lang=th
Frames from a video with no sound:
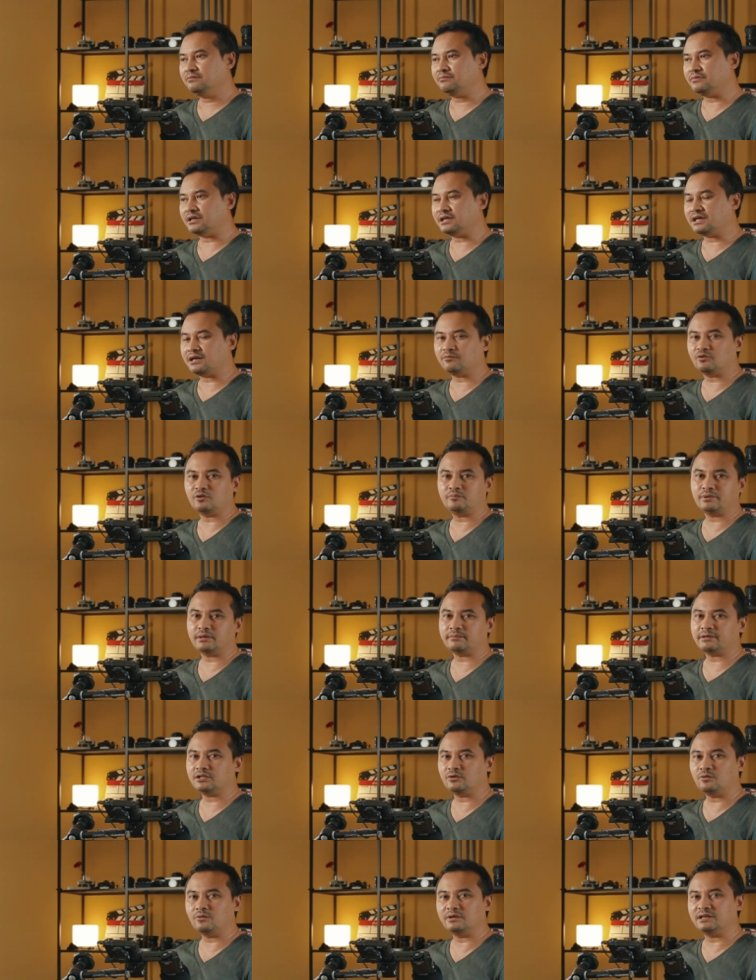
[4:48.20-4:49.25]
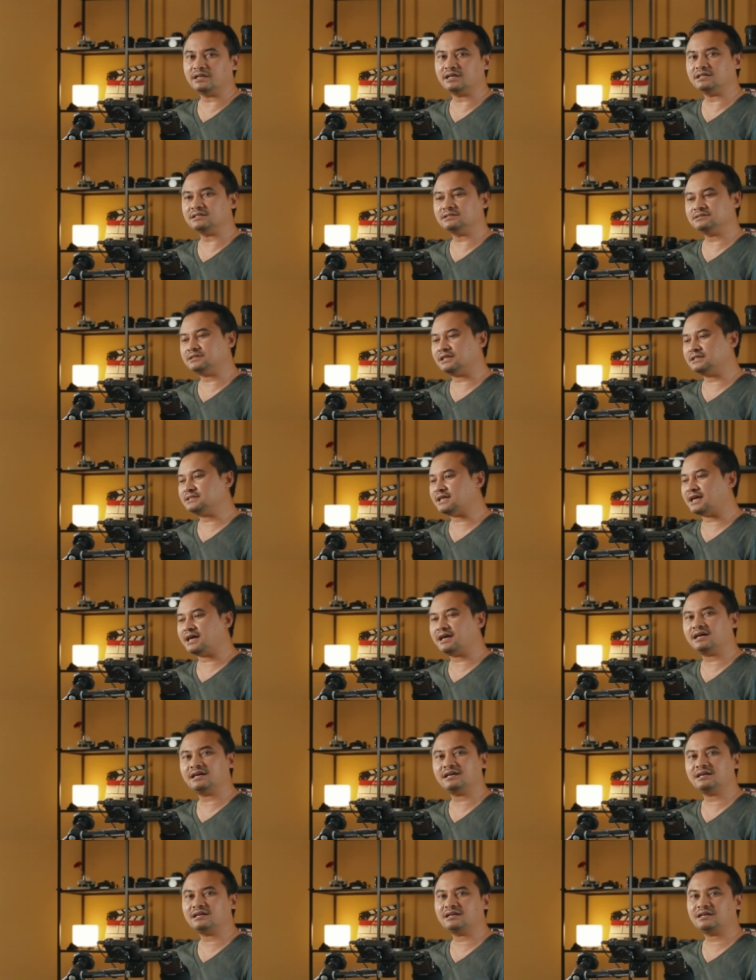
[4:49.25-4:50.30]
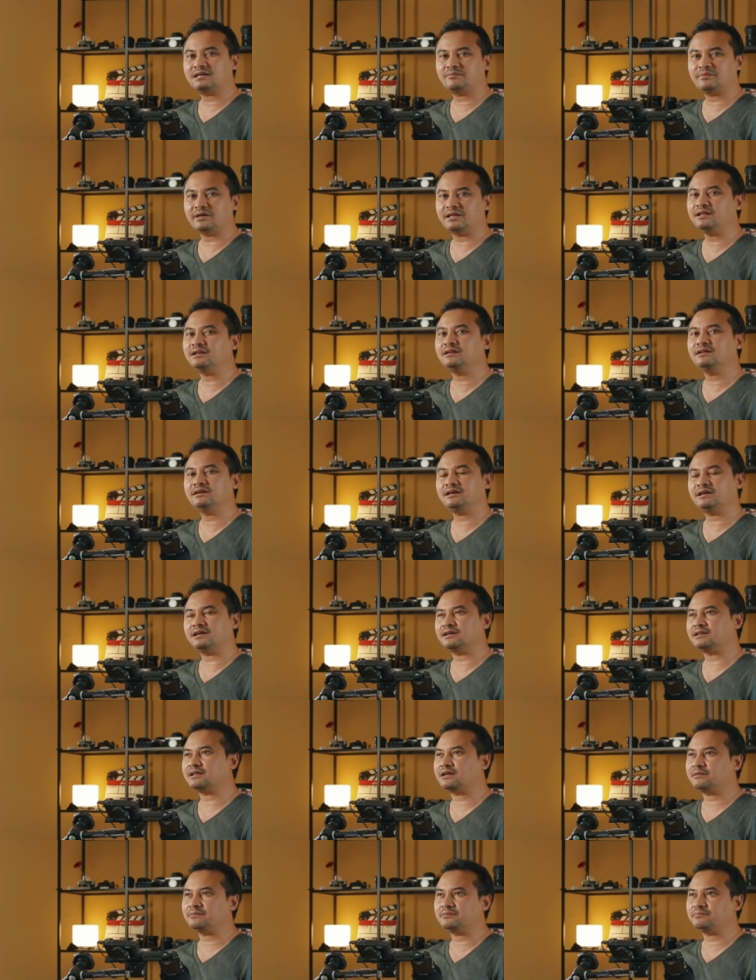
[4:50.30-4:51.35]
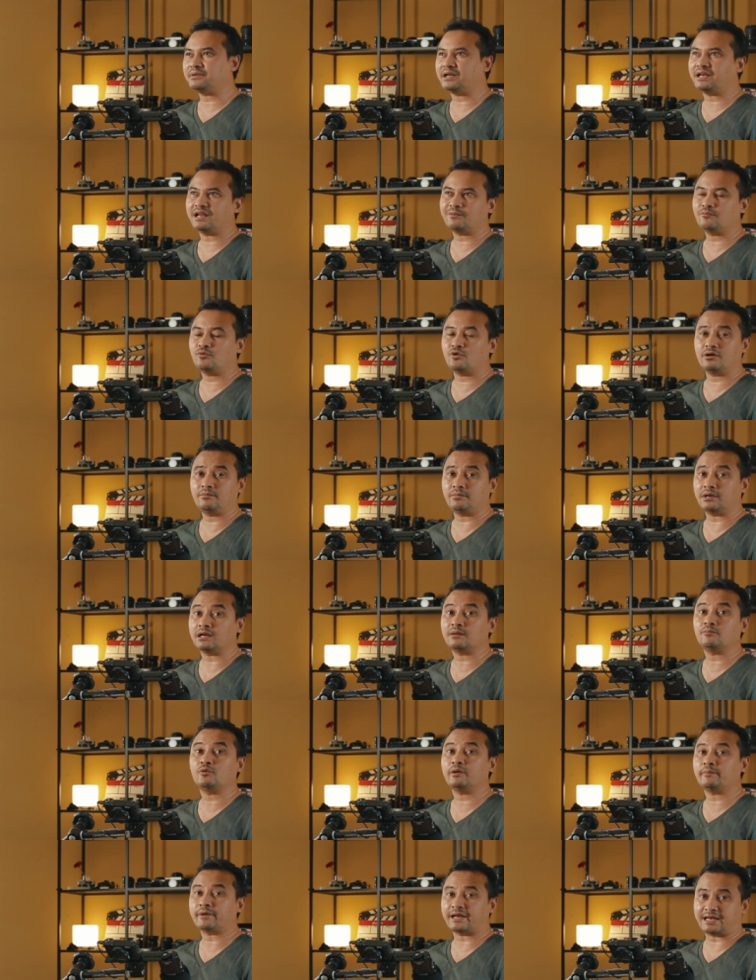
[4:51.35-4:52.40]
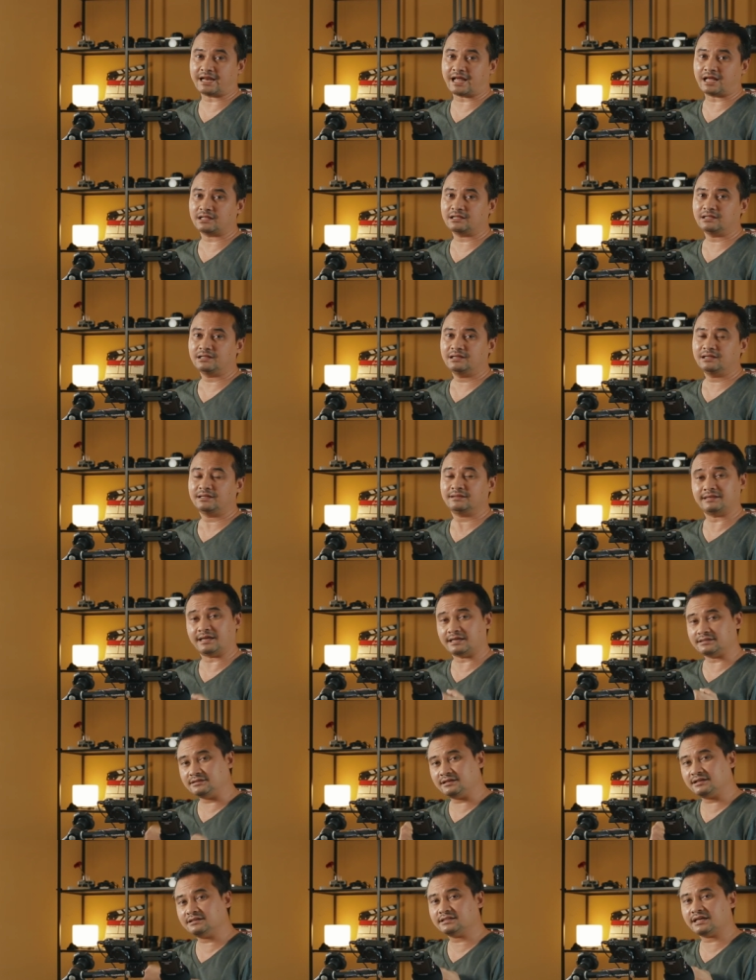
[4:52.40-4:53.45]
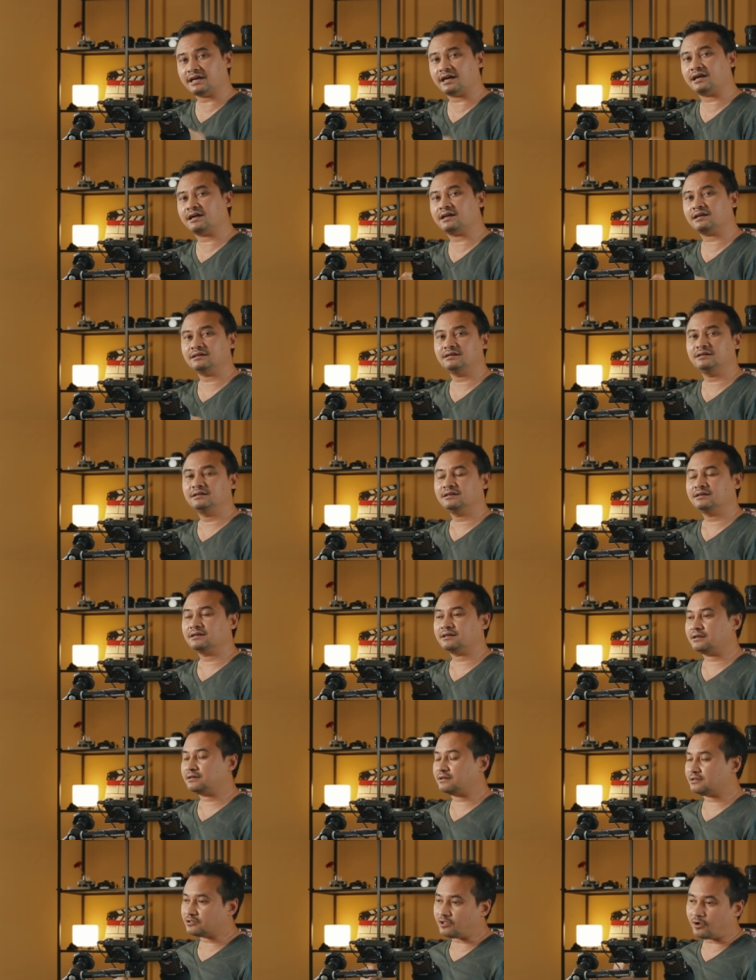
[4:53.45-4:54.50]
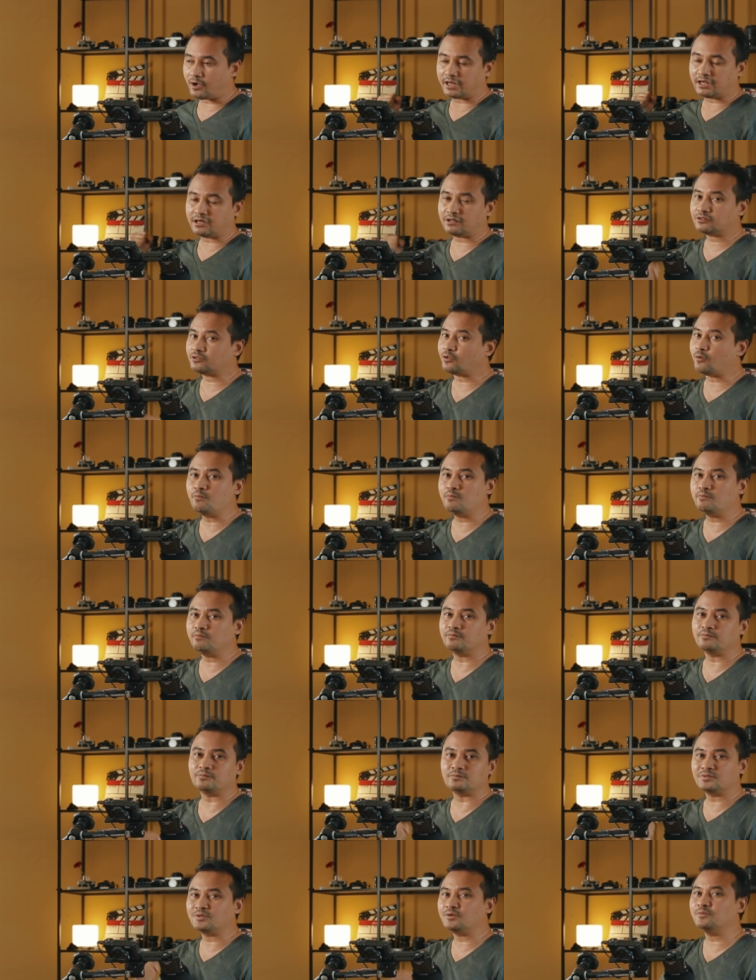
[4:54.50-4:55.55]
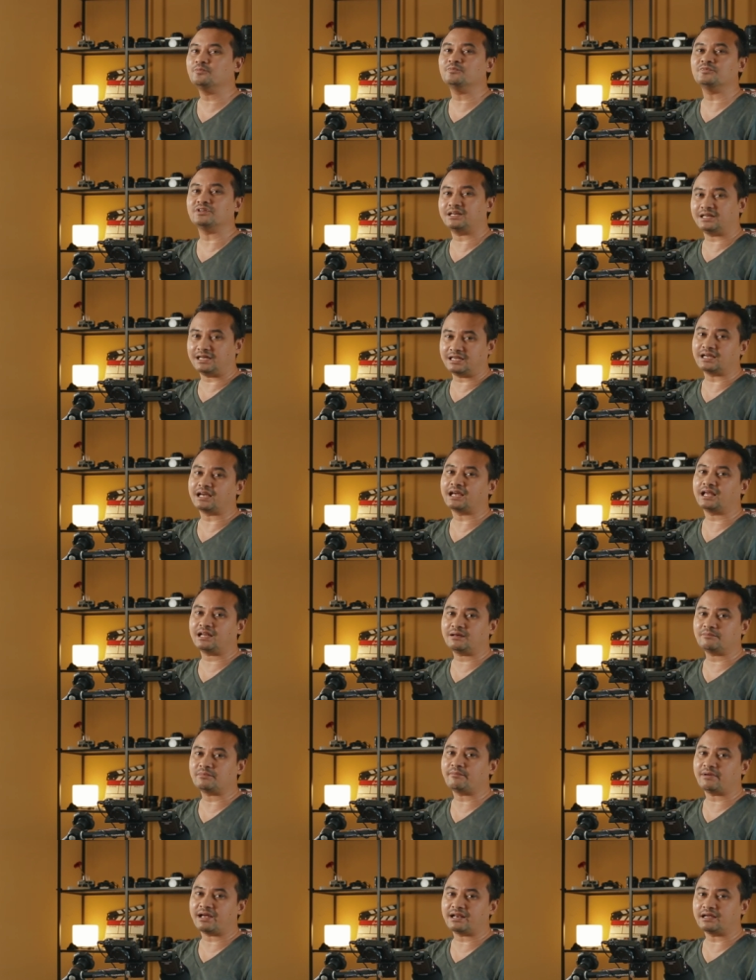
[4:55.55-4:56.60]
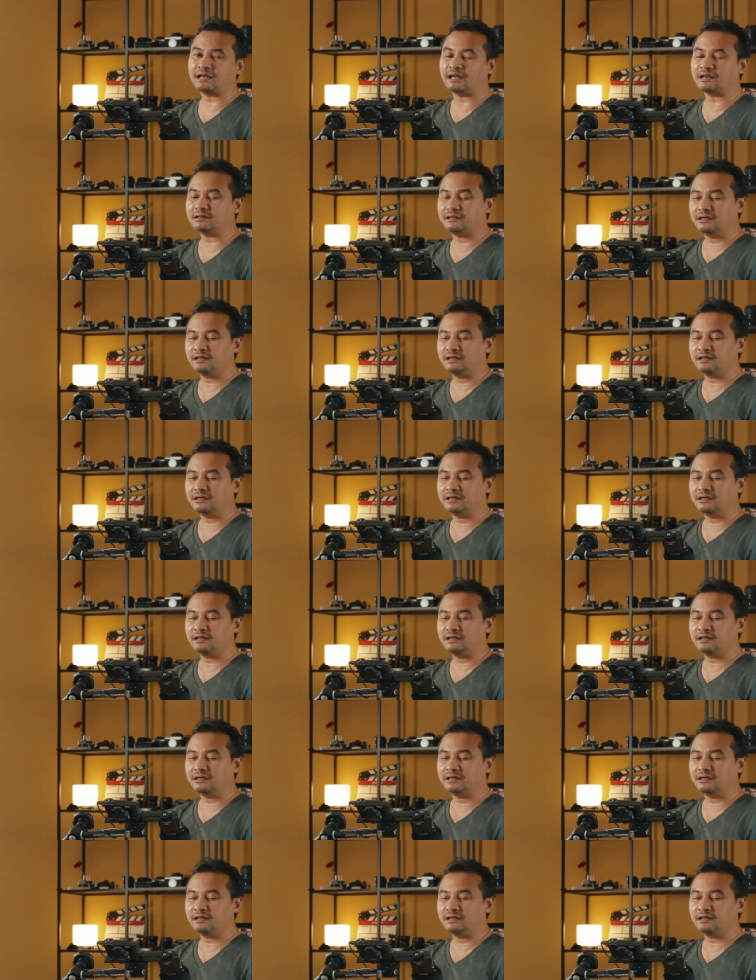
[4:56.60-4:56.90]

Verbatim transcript: เหมือนขับรถเปิดประทุนเนี่ยช้าๆไปเรื่อยๆ ถ้าเป็นนักมวยก็เหมือนนักมวยหมัดหนัก แต่เชื่องช้านะแต่ต่อยก็ตุ้มตุ้มอะไรอย่างนั้นอะประมาณอย่างนั้